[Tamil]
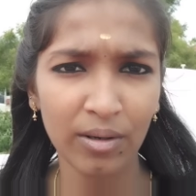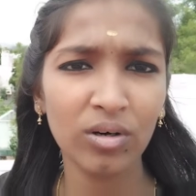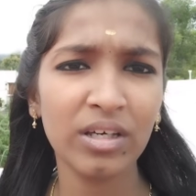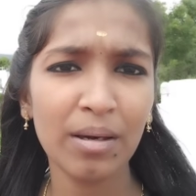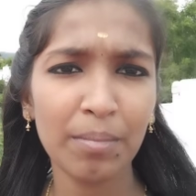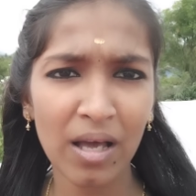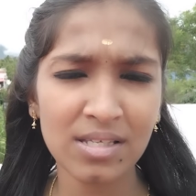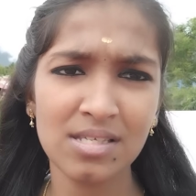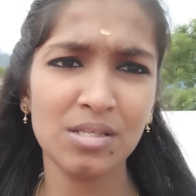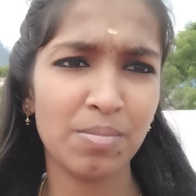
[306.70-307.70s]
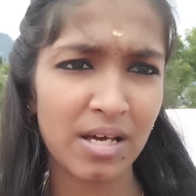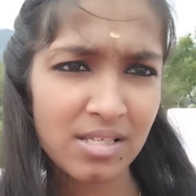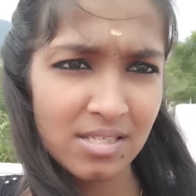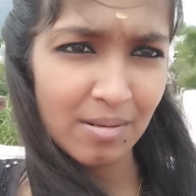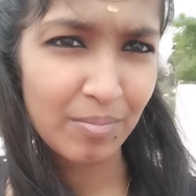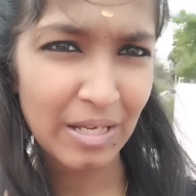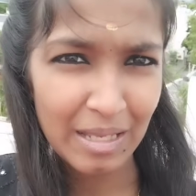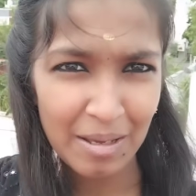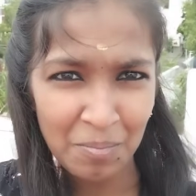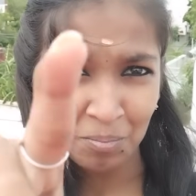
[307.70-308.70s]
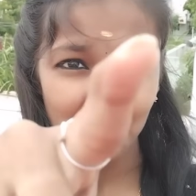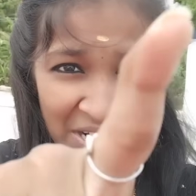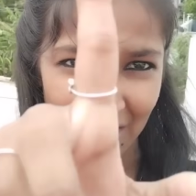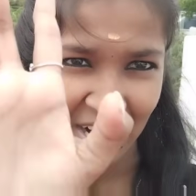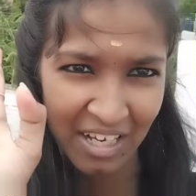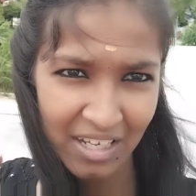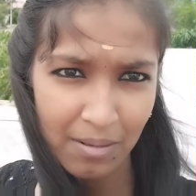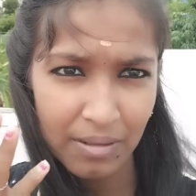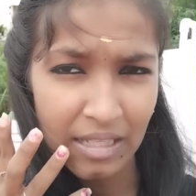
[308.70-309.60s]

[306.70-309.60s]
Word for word: ஓகே பாஸ்டஸ் பாஸ்ட் அந்த பின்னாடி அழகாக இருக்குது